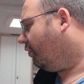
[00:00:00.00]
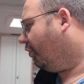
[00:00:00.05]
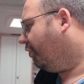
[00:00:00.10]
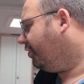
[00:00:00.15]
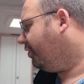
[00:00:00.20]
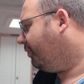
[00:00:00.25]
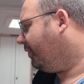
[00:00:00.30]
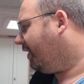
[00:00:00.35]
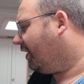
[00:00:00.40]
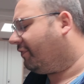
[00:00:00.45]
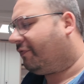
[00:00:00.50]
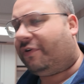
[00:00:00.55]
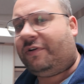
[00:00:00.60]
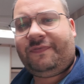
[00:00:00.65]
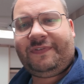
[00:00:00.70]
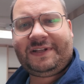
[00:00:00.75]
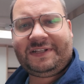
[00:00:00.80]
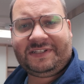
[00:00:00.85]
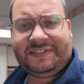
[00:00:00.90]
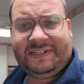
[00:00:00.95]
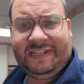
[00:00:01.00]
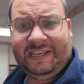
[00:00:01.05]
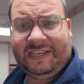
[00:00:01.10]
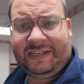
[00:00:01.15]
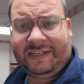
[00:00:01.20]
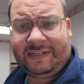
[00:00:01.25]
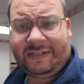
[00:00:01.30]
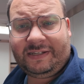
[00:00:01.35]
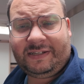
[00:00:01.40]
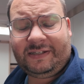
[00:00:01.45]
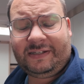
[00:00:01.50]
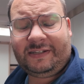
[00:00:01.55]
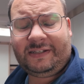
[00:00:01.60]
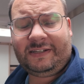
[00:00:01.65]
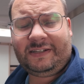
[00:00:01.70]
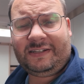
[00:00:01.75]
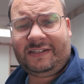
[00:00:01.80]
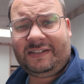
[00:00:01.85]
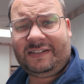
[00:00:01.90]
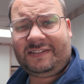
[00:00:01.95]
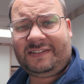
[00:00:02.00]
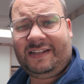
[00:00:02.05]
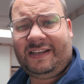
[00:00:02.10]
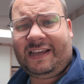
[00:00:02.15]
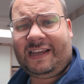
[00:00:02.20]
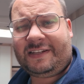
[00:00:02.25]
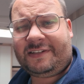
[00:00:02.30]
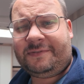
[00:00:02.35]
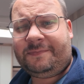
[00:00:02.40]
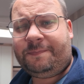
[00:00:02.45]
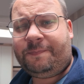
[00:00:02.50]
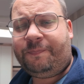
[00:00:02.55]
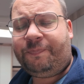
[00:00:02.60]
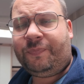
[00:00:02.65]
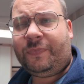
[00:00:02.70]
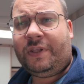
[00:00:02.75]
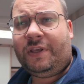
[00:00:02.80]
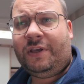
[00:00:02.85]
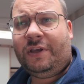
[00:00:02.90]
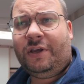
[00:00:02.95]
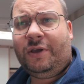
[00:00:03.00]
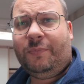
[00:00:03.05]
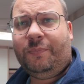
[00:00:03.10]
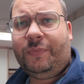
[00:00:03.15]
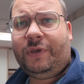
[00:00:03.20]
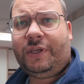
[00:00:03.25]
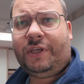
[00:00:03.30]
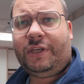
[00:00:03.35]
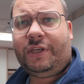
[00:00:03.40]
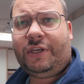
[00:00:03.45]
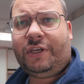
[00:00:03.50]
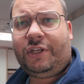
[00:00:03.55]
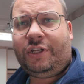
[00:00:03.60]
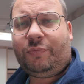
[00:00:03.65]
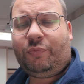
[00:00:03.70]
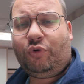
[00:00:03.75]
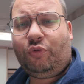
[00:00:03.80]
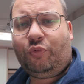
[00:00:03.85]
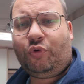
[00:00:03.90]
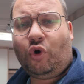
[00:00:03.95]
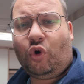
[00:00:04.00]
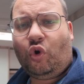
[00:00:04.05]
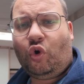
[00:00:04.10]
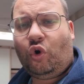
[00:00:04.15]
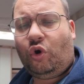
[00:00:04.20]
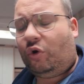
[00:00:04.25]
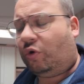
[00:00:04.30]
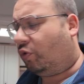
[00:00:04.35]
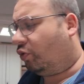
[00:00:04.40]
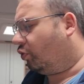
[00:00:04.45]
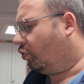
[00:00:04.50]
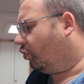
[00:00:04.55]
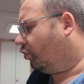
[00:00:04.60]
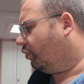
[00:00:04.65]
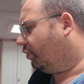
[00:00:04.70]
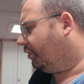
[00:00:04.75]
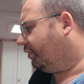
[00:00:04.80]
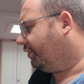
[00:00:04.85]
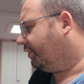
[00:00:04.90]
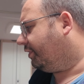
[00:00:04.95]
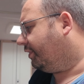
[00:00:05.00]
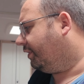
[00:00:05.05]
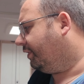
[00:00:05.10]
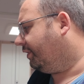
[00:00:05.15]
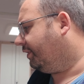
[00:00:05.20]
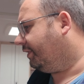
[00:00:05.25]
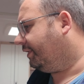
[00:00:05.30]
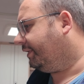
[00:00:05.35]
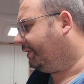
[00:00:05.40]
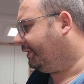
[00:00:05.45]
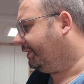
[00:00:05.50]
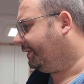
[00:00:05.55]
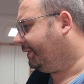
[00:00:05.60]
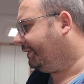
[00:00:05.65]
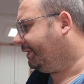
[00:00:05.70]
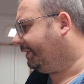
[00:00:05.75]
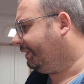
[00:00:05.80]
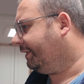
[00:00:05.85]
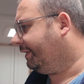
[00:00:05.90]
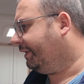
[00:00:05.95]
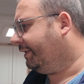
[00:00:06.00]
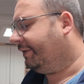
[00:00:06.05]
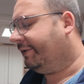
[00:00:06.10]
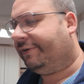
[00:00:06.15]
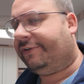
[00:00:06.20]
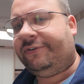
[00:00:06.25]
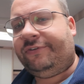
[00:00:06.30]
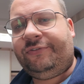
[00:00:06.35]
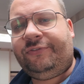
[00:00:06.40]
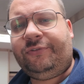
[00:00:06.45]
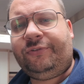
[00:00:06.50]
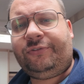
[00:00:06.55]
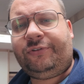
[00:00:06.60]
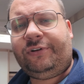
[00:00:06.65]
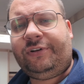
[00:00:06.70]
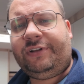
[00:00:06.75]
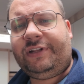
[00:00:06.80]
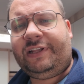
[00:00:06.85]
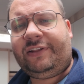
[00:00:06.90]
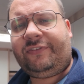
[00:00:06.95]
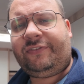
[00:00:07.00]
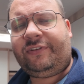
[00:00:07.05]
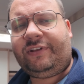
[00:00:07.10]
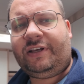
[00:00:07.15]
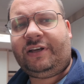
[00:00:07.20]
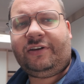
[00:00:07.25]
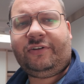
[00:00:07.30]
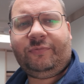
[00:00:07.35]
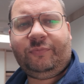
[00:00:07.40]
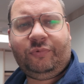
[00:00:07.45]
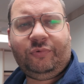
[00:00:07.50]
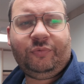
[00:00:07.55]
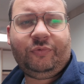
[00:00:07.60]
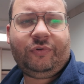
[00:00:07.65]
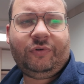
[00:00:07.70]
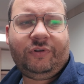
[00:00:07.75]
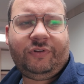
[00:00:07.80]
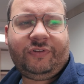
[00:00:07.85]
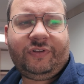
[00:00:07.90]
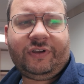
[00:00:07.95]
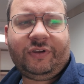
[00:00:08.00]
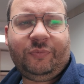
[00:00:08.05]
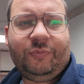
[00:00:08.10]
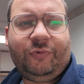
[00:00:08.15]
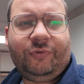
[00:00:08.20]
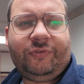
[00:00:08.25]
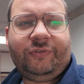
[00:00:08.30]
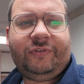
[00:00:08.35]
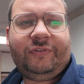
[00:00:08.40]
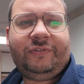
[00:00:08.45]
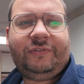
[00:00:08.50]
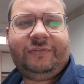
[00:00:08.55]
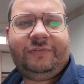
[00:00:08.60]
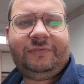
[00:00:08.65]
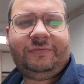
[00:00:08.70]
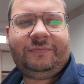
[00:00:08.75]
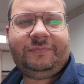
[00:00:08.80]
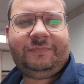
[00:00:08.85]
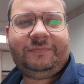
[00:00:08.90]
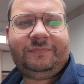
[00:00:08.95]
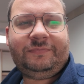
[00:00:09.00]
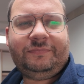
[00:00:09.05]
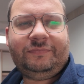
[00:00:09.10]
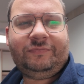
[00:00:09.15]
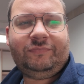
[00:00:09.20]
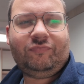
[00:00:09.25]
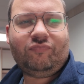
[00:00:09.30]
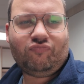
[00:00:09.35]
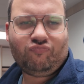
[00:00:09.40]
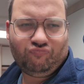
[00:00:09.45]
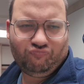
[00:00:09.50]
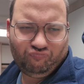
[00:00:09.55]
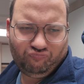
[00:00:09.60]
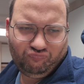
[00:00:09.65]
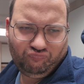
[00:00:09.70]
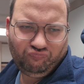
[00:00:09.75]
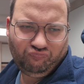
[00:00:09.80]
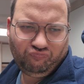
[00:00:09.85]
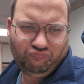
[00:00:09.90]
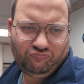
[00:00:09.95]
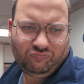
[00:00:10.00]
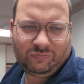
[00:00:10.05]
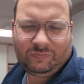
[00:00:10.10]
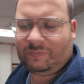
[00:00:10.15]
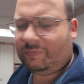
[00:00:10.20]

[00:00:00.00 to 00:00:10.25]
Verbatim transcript: Heute Mittag wollen wir Steak, äh, Steak essen mit Blumenkohl und Sauce Hollandaise. Ja, Blumenkohl ist ja Gemüse. Mhm.